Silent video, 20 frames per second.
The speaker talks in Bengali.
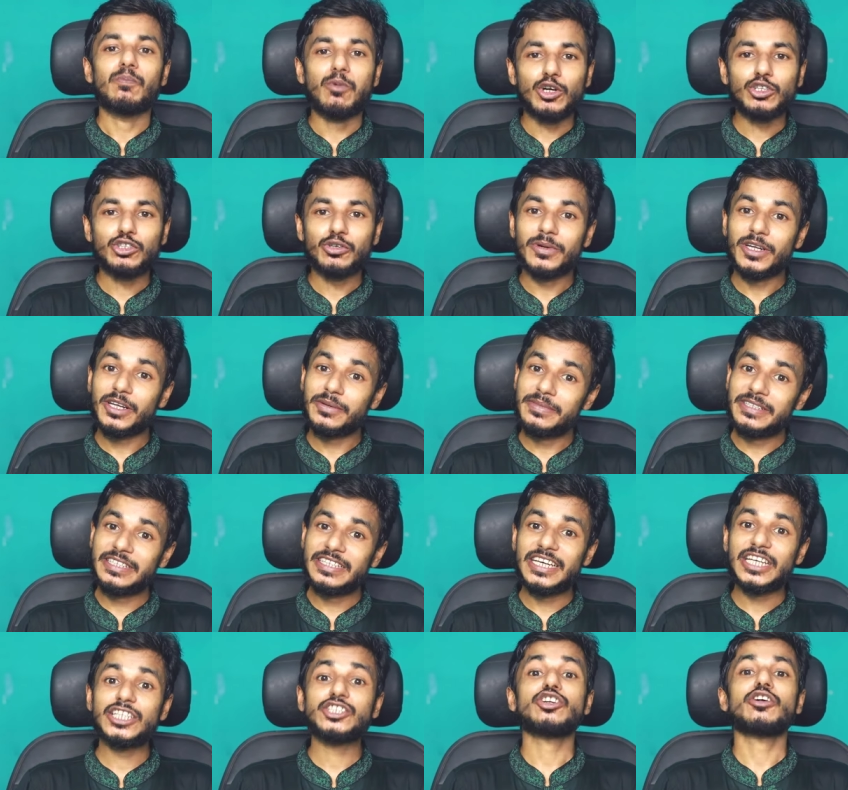বর্তমানে
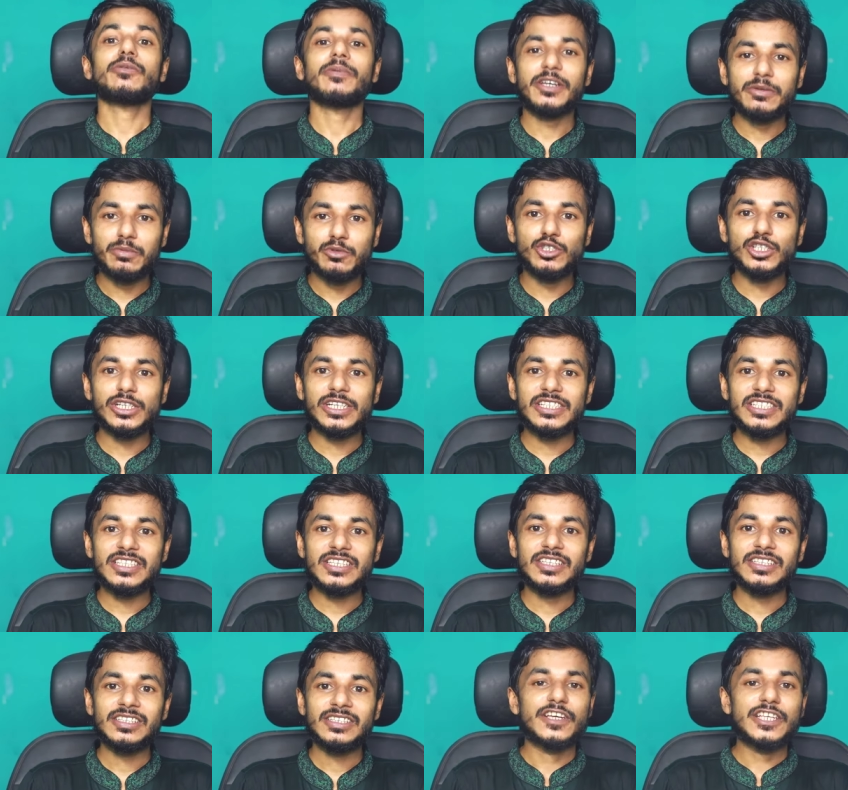মিডিয়ার সবাই বুঝে
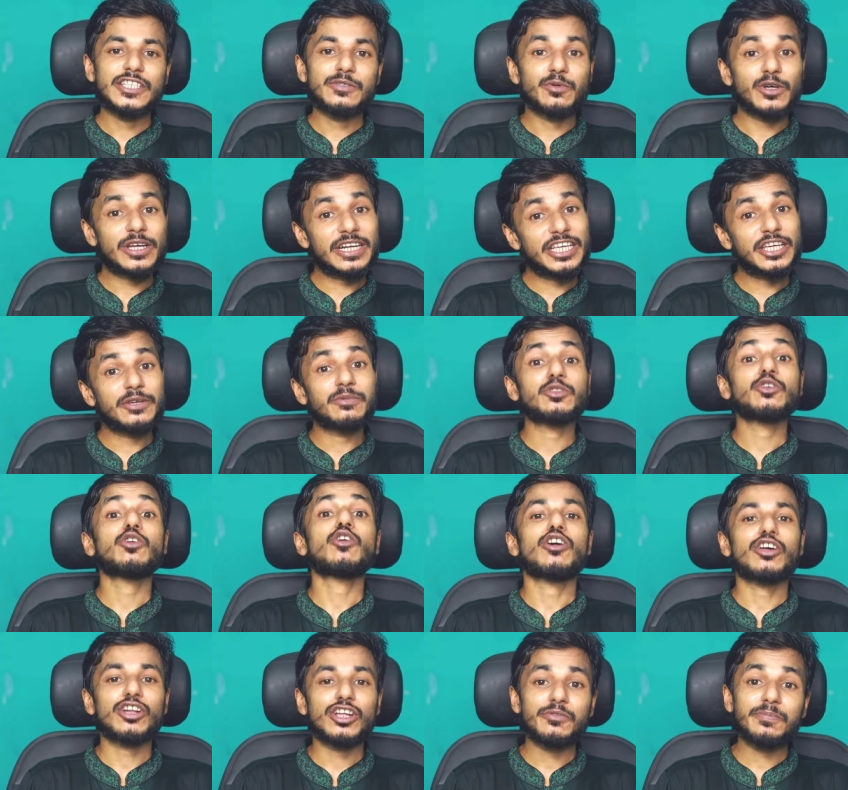গেছে ফেসবুকে নিয়মিত
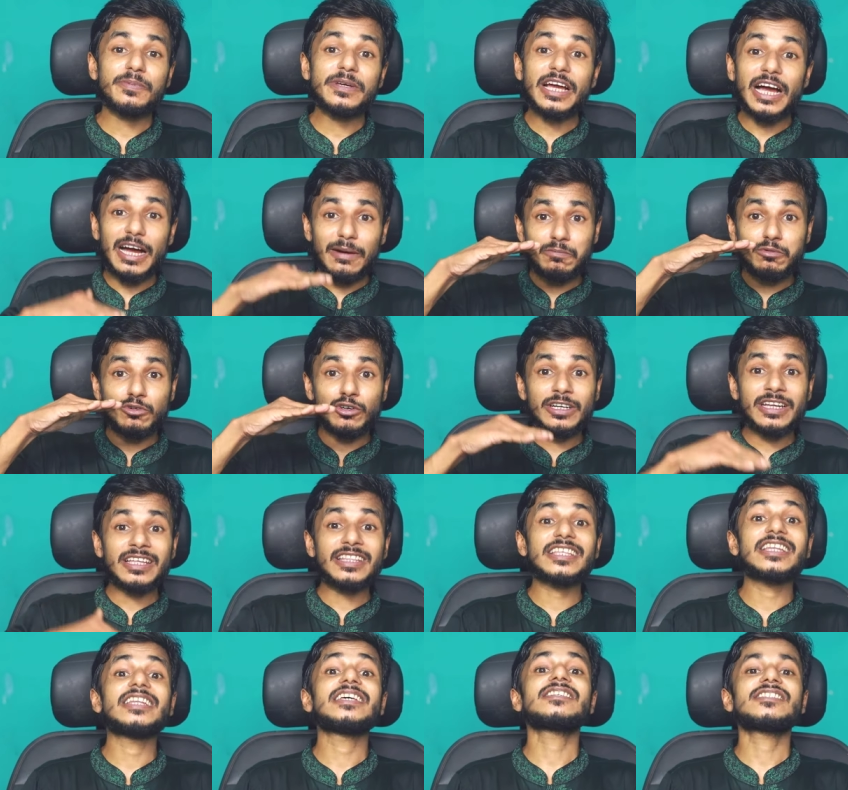হরর পিক আপলোড না
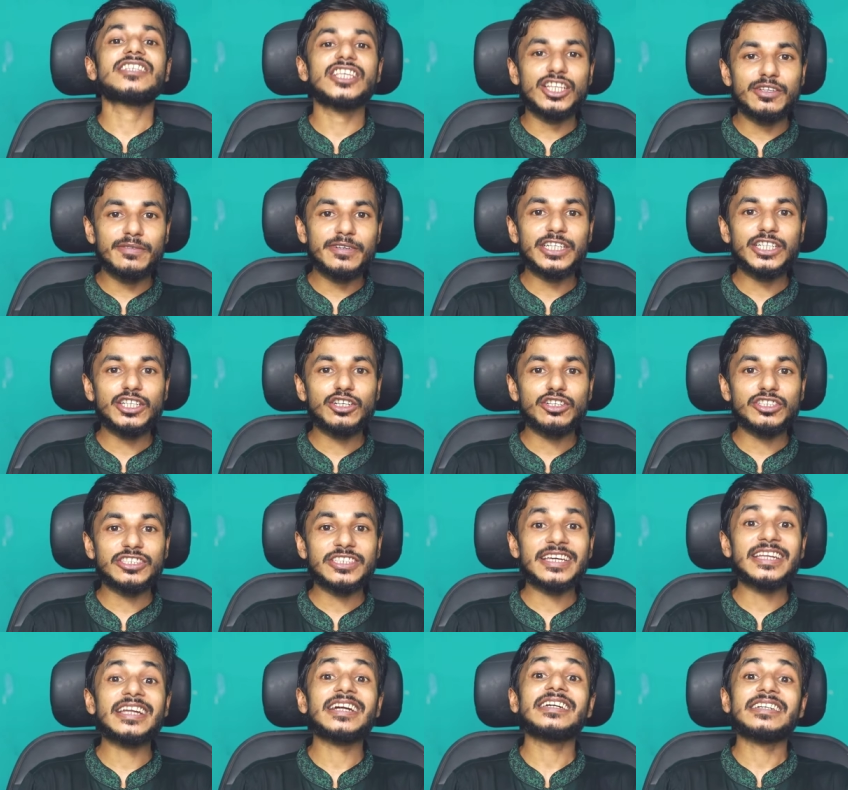দিলে সেলিব্রিটি হওয়া
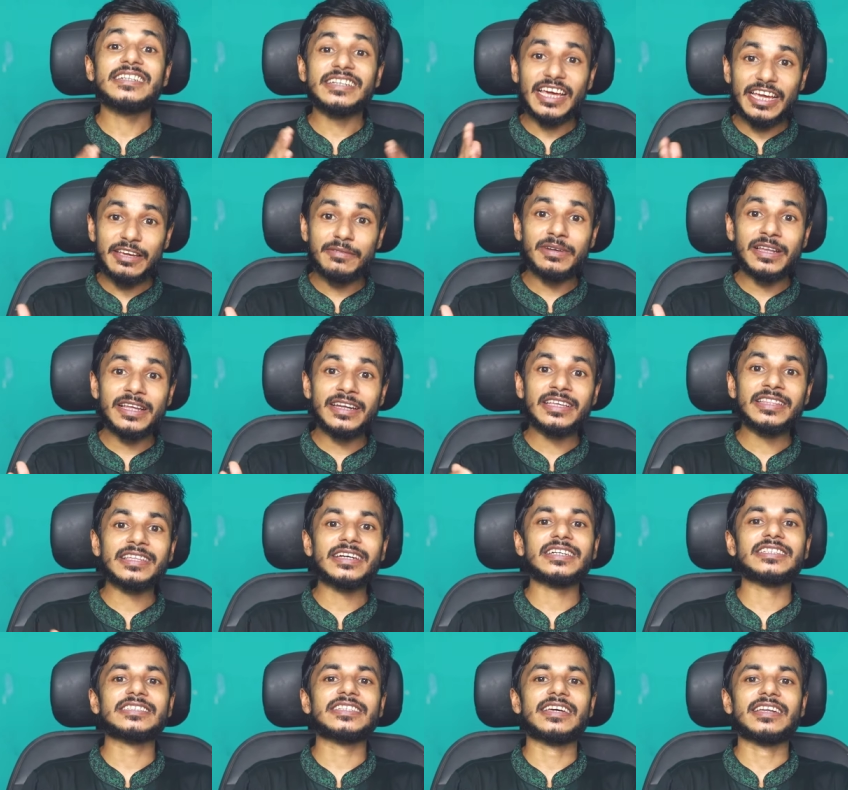যায় না টাইম লাইনে
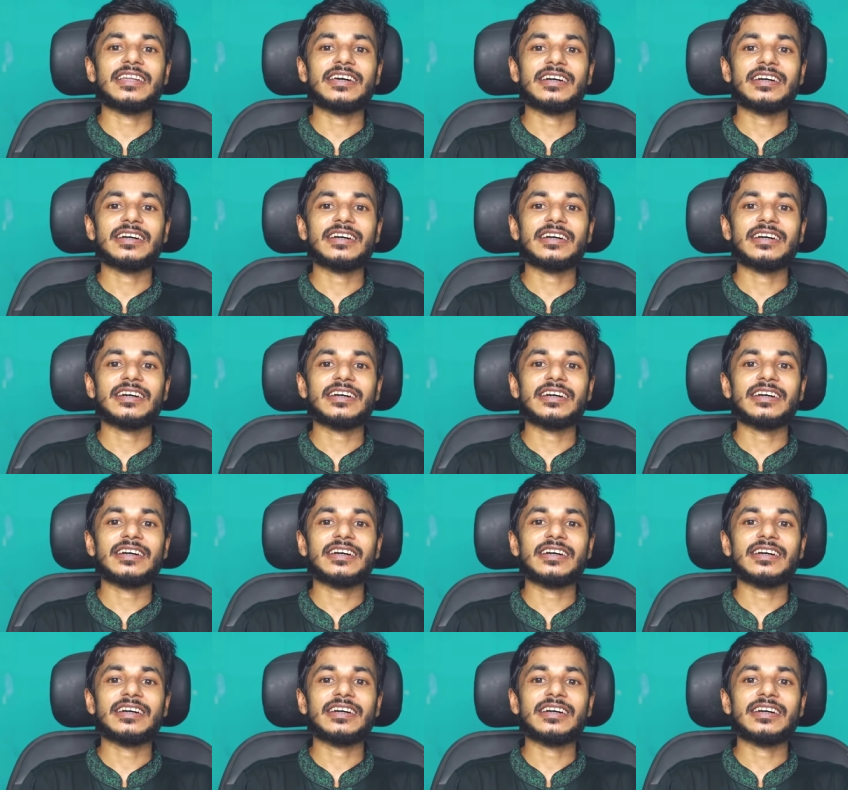থাকা যায়